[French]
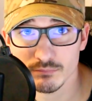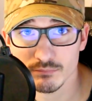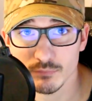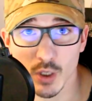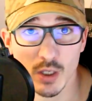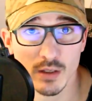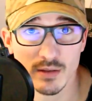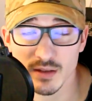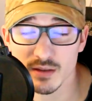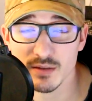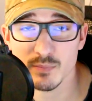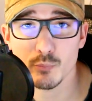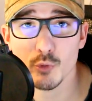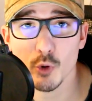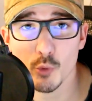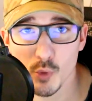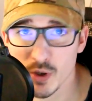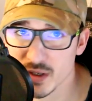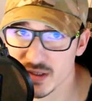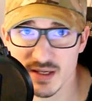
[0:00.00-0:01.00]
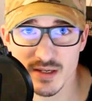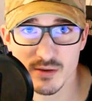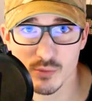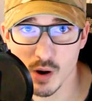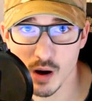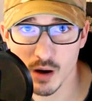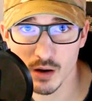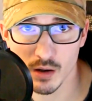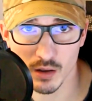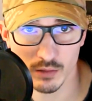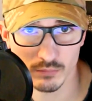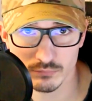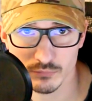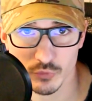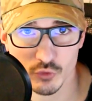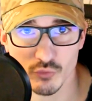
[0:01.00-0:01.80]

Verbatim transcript: Voilà, c'est purement accessoire. Hein.